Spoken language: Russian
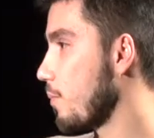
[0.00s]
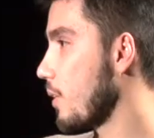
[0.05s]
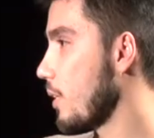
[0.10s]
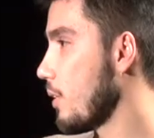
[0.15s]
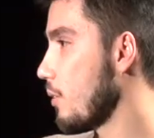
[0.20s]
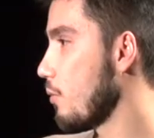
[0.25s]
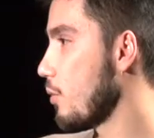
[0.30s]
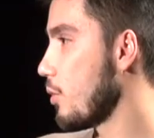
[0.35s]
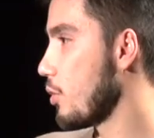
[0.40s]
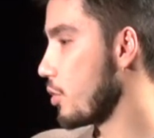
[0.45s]

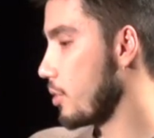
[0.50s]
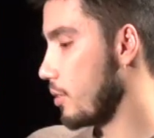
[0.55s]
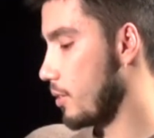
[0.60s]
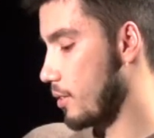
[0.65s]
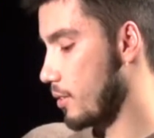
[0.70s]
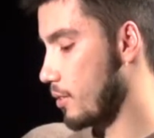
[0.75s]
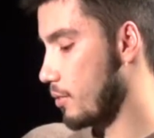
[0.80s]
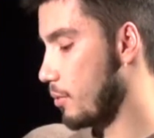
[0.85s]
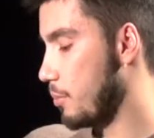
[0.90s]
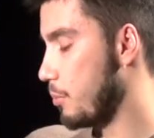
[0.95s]
Это
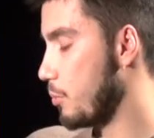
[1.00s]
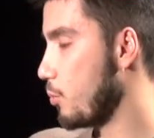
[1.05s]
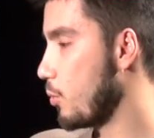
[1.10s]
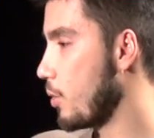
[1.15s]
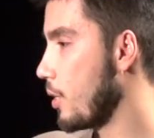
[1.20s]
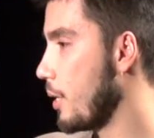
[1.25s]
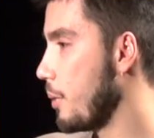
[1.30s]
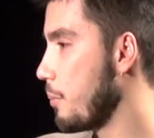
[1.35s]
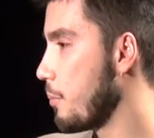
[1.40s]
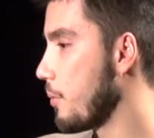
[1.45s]
выращенное своими
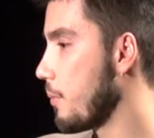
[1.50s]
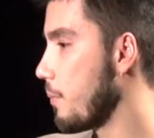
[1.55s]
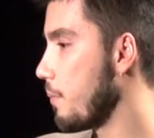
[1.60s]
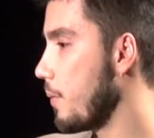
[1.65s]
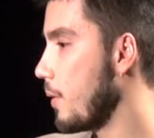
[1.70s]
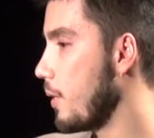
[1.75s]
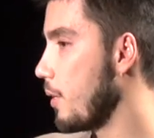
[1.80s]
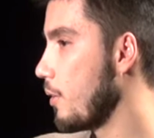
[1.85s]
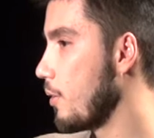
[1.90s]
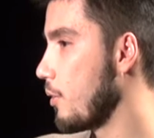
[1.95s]
руками.
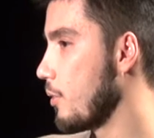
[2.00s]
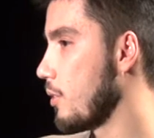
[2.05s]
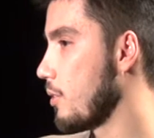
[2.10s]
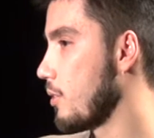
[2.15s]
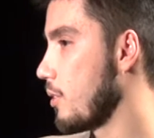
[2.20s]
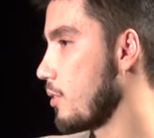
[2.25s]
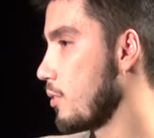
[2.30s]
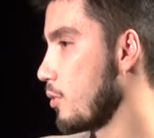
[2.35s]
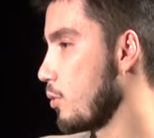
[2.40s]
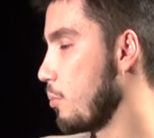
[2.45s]
Это
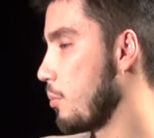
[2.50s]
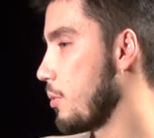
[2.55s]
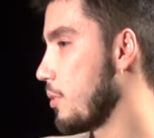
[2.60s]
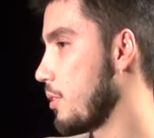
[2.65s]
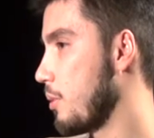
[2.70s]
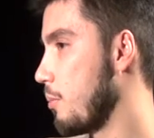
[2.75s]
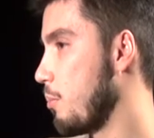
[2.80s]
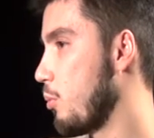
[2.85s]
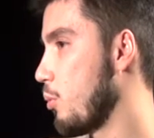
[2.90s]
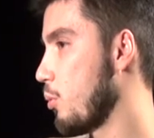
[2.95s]
с особой
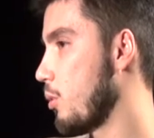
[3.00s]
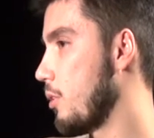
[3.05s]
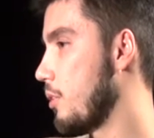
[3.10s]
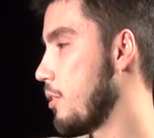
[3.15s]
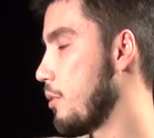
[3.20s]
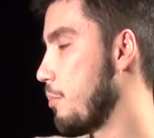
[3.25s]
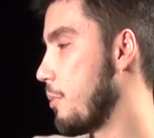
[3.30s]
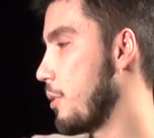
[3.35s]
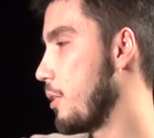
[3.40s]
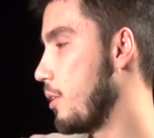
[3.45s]
заботой
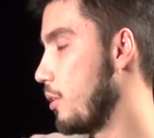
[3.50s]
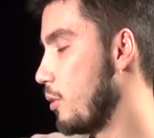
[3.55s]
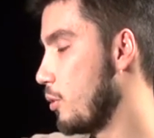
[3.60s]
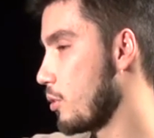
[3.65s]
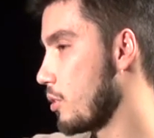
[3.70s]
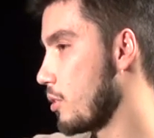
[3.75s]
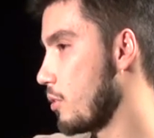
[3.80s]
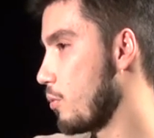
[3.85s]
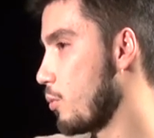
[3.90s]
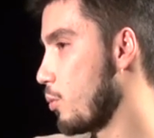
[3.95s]
тебе
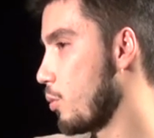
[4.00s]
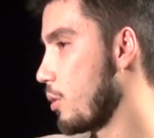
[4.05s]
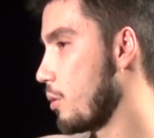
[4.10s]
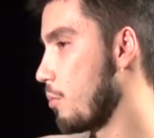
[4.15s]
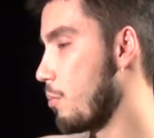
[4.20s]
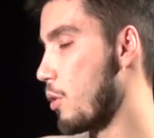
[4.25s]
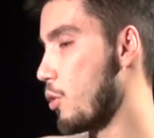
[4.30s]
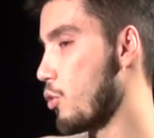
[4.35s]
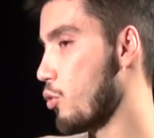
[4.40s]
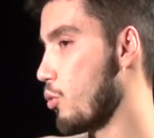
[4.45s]
отдается в
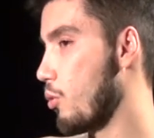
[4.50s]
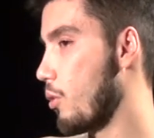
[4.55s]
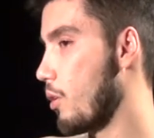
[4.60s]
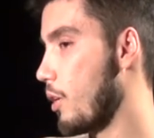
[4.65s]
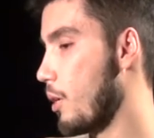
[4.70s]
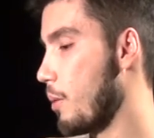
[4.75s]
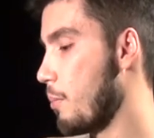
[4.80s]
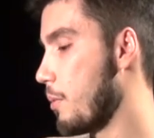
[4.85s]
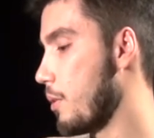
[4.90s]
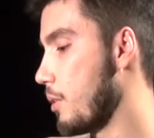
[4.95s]
руки большой
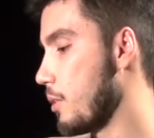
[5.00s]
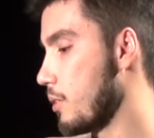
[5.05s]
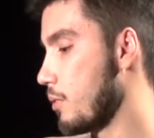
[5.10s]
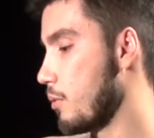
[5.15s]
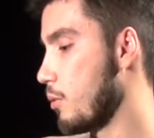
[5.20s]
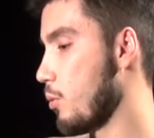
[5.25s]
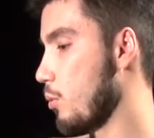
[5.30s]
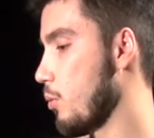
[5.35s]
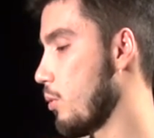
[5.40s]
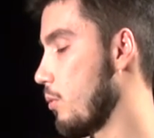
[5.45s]
охапкой,
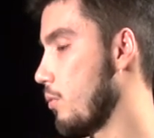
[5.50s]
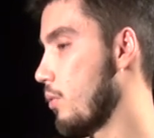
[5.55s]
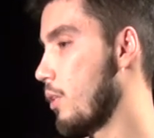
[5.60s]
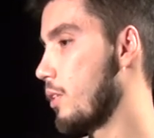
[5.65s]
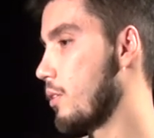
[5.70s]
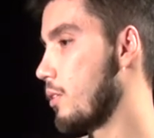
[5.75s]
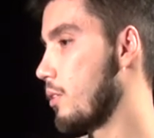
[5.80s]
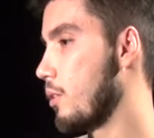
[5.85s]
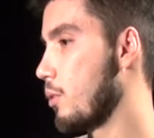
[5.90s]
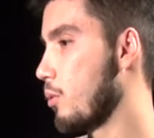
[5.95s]
завернутой в
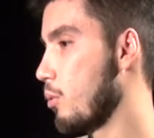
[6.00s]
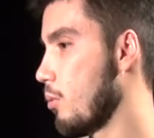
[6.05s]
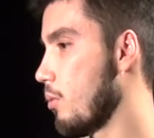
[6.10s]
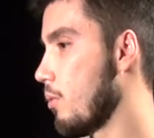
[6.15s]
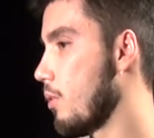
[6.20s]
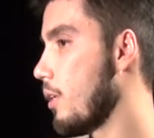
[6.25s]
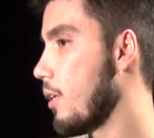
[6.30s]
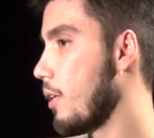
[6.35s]
газету.